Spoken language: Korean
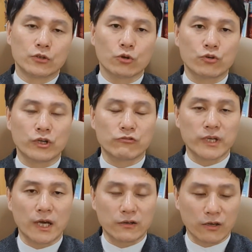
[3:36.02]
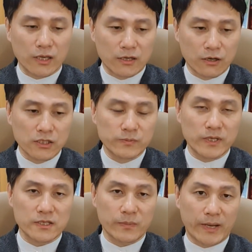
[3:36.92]
또 그리고 우리가 그런 그런
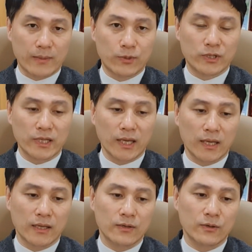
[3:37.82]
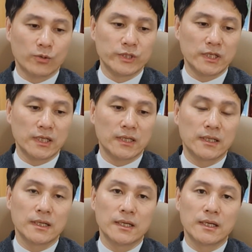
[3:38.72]
의미에서 바라볼 때 오늘
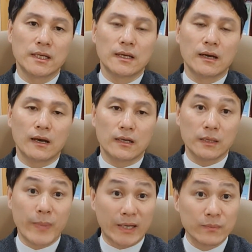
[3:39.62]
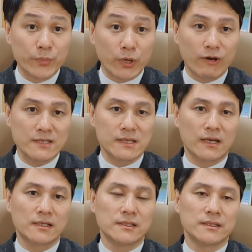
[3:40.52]
아, 이 마른 뼈의
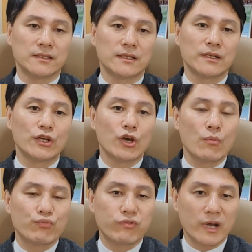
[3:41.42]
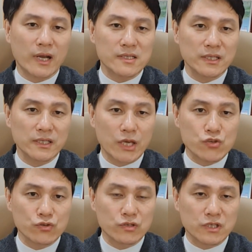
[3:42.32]
환상은 부활하신
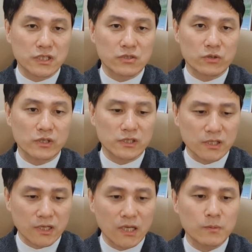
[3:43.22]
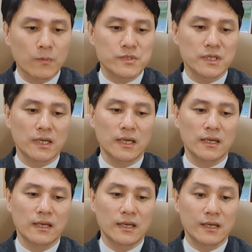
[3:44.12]
예수 그리스도를 틀림없이
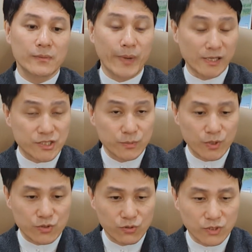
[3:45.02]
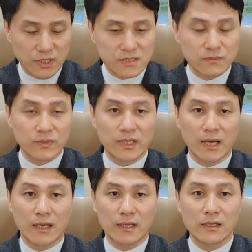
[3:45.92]
말씀해 주고
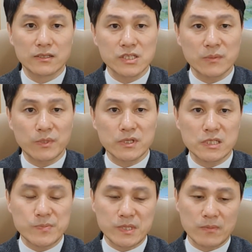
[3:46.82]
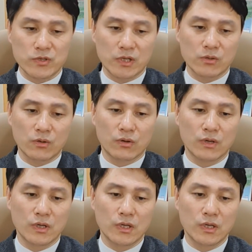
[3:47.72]
있습니다. 읽은 12절 13절에도